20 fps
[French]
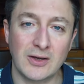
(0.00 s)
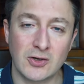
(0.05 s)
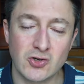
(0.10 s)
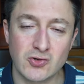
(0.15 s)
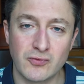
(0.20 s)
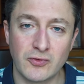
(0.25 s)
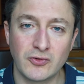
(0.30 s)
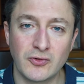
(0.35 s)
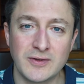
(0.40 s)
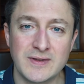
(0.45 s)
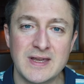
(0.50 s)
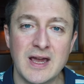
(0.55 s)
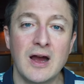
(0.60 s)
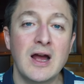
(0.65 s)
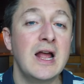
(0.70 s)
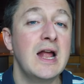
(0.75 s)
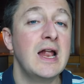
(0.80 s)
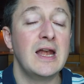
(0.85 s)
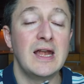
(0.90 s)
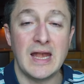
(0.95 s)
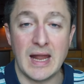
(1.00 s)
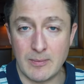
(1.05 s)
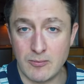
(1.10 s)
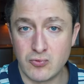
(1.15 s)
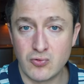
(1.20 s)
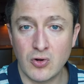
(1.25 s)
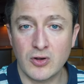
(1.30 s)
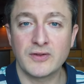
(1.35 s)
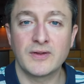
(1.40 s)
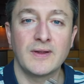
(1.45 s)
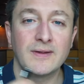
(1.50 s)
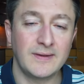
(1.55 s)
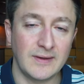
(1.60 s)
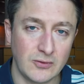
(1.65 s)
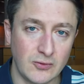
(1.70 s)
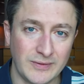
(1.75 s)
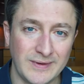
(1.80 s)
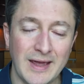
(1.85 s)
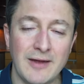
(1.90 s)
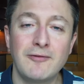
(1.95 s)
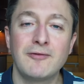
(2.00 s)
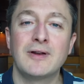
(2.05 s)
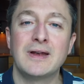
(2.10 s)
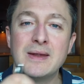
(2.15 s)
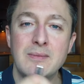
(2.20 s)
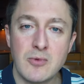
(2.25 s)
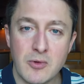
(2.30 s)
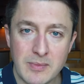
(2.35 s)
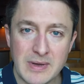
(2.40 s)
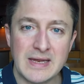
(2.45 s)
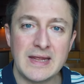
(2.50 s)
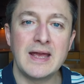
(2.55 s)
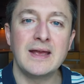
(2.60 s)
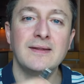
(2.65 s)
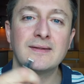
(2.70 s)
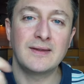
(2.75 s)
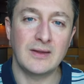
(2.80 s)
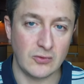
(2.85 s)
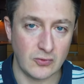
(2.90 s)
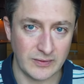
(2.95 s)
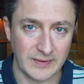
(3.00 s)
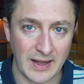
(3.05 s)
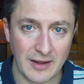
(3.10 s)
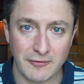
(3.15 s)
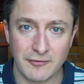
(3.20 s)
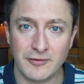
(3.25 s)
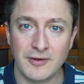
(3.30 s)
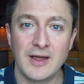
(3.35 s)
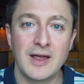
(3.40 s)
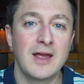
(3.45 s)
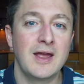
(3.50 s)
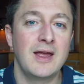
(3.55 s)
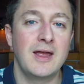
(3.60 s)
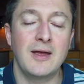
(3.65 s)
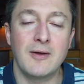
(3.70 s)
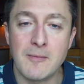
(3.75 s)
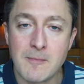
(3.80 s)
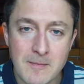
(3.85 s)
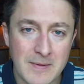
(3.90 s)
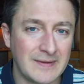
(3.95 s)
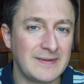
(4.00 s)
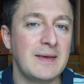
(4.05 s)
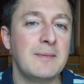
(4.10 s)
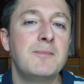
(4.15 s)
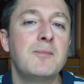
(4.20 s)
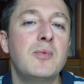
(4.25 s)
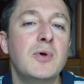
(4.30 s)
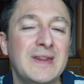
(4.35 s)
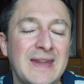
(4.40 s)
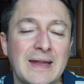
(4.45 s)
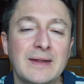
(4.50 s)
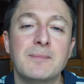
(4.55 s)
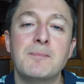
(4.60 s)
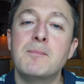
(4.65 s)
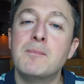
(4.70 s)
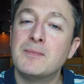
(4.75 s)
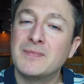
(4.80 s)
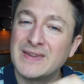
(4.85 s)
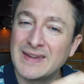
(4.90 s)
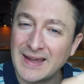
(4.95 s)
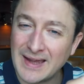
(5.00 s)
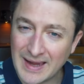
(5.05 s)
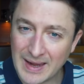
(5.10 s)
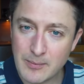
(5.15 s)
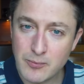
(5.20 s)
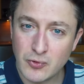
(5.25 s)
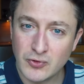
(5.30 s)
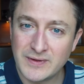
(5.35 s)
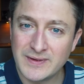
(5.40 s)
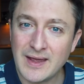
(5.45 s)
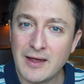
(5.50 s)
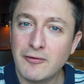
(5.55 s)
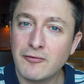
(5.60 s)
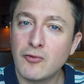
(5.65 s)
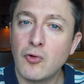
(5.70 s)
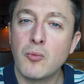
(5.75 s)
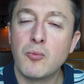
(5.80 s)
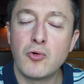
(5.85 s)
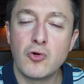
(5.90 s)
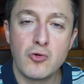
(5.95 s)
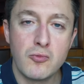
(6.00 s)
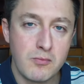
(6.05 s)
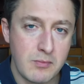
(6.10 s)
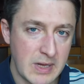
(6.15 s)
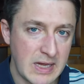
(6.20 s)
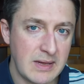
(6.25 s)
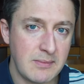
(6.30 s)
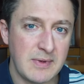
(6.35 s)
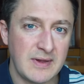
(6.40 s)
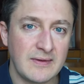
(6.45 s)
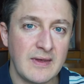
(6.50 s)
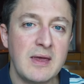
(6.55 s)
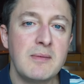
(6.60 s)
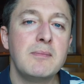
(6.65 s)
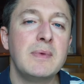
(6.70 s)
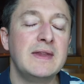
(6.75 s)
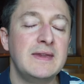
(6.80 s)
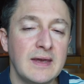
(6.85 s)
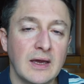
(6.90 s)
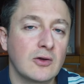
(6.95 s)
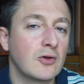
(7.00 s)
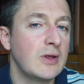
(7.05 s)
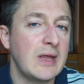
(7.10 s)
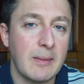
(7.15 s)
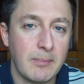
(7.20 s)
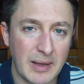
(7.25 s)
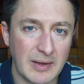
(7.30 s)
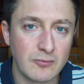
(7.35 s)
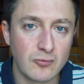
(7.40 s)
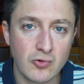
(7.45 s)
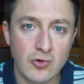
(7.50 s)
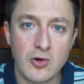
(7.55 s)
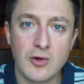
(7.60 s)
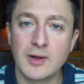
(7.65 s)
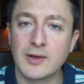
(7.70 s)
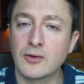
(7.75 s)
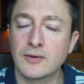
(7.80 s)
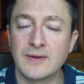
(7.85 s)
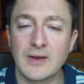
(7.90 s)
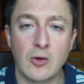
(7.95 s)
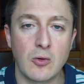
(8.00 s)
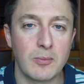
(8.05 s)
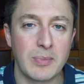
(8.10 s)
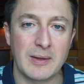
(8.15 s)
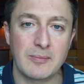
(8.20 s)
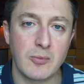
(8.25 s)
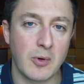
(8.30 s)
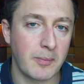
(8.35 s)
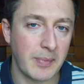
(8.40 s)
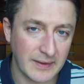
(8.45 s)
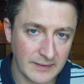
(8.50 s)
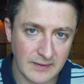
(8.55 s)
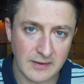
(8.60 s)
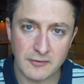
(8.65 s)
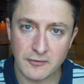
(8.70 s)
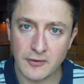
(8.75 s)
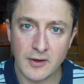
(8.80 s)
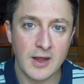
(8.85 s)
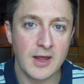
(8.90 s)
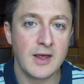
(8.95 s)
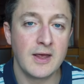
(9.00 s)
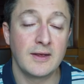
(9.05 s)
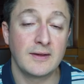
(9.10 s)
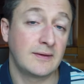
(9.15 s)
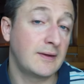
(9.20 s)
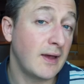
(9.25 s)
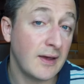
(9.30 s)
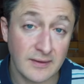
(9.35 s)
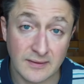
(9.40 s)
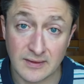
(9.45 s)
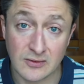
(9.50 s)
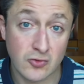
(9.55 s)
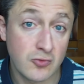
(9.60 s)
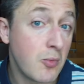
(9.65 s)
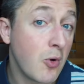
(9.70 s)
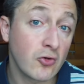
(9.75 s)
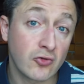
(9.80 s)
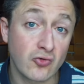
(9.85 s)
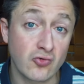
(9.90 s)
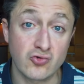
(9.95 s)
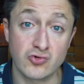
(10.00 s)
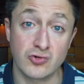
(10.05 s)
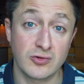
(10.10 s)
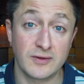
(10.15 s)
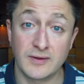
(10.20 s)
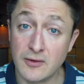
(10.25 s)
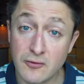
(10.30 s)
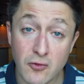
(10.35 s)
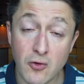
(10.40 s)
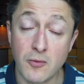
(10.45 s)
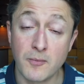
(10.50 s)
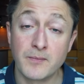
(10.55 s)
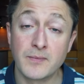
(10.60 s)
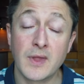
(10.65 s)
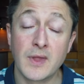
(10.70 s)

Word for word: que je veux te dire. La bourse, c'est du taf, l'immobilier, c'est du taf. C'est peut-être très peu de taf, on peut le minimiser, mais dire qu'il n'y a pas de boulot et que c'est complètement passif, ça c'est du mensonge, c'est faux.